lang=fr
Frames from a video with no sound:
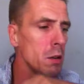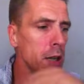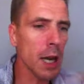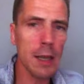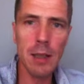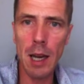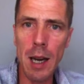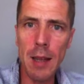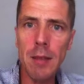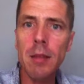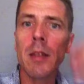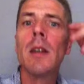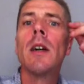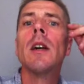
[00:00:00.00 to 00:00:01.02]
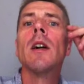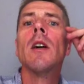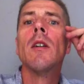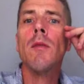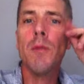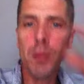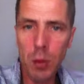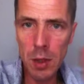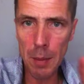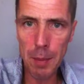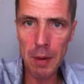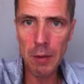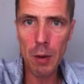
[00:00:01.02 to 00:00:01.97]
la date,
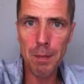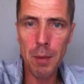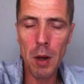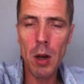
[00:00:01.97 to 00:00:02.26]
vous appelez votre.